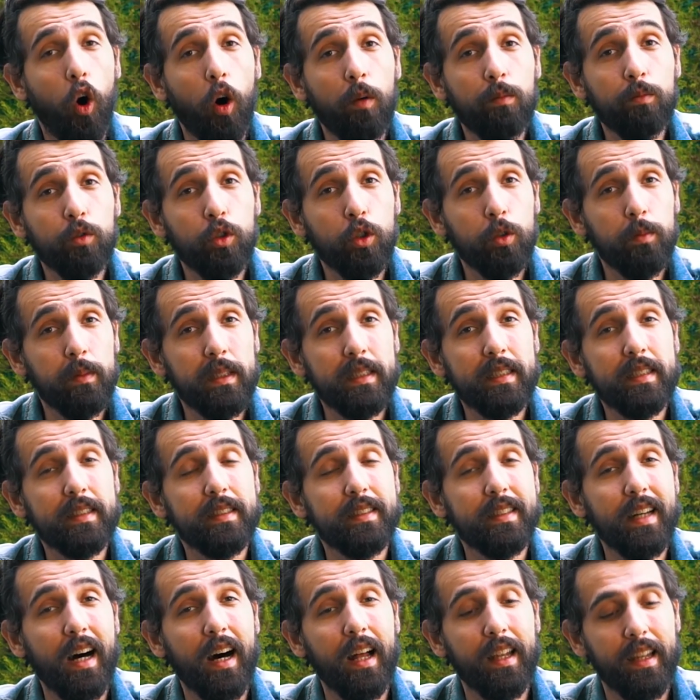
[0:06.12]
Home düğmesi
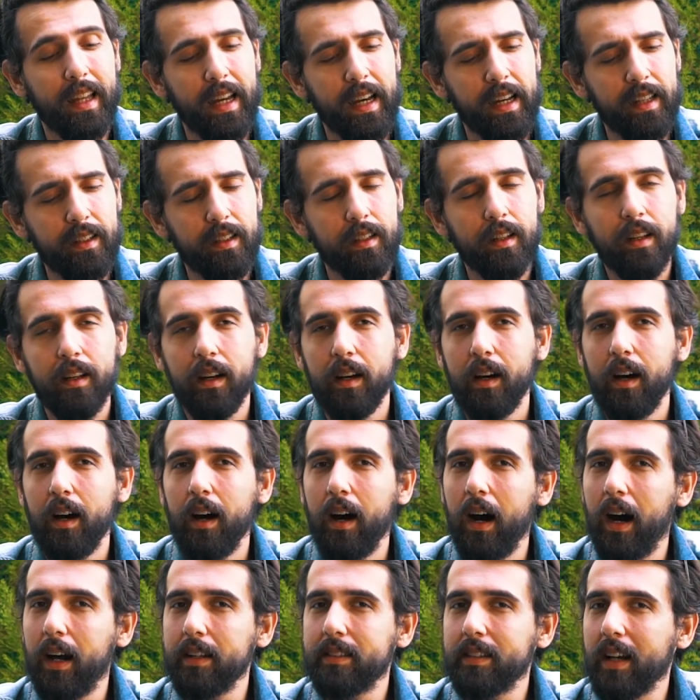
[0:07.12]
sağlayan
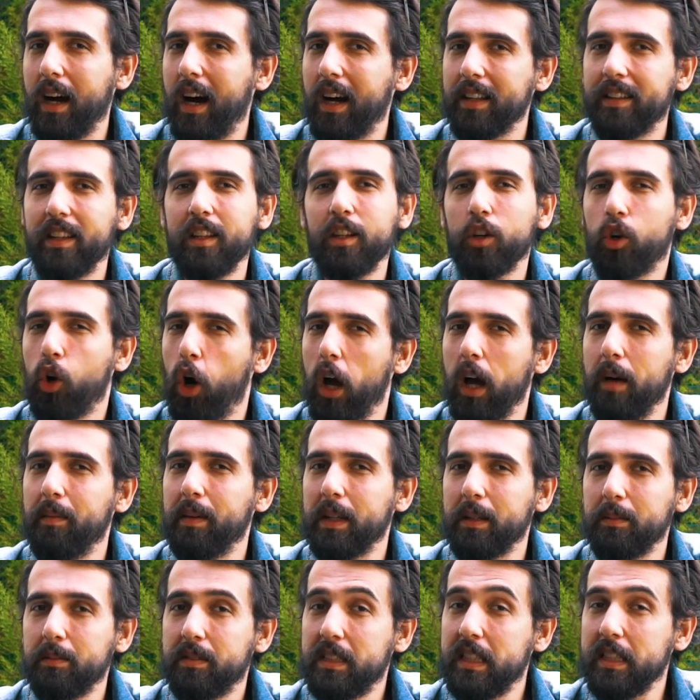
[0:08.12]
artık adını
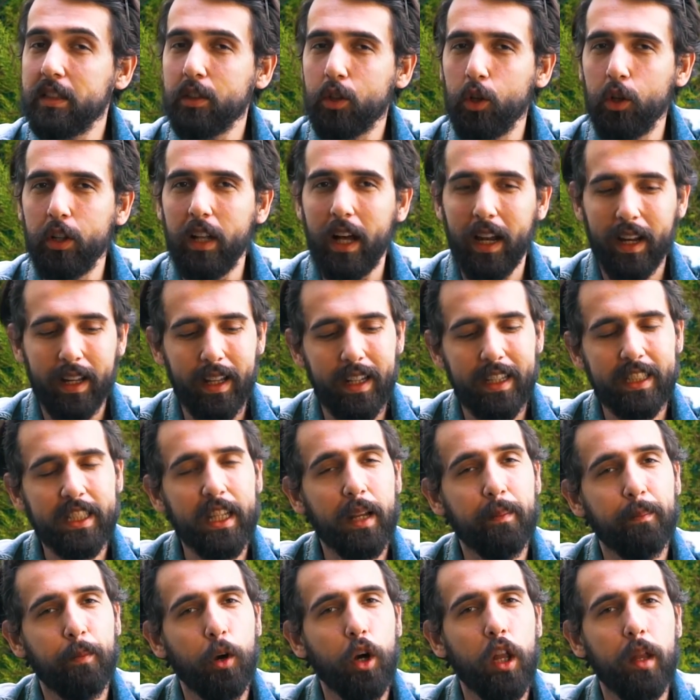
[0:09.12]
koyamadım. Siz koyun
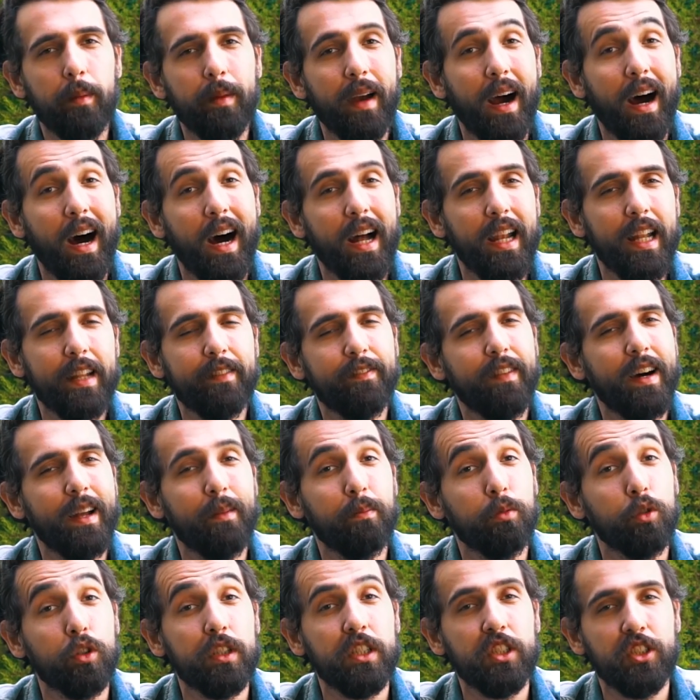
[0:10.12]
arkadaşlar böyle bir alet
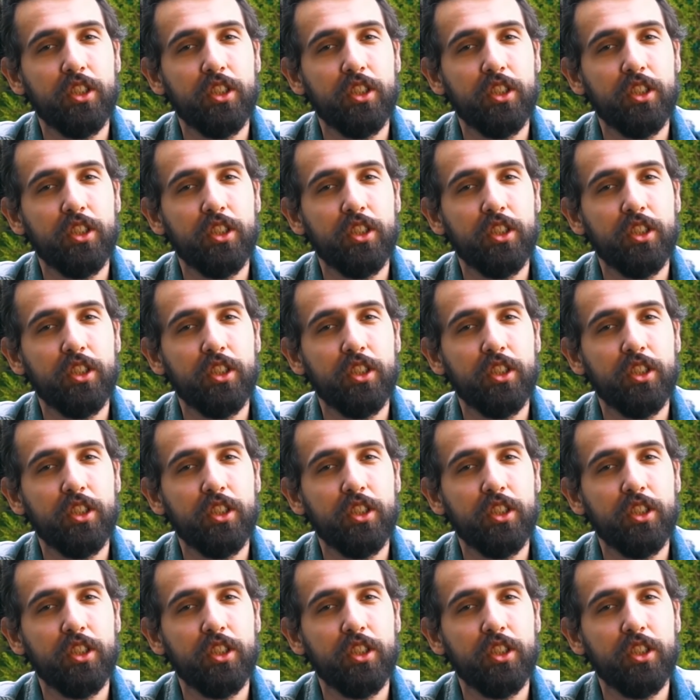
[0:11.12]
var bunu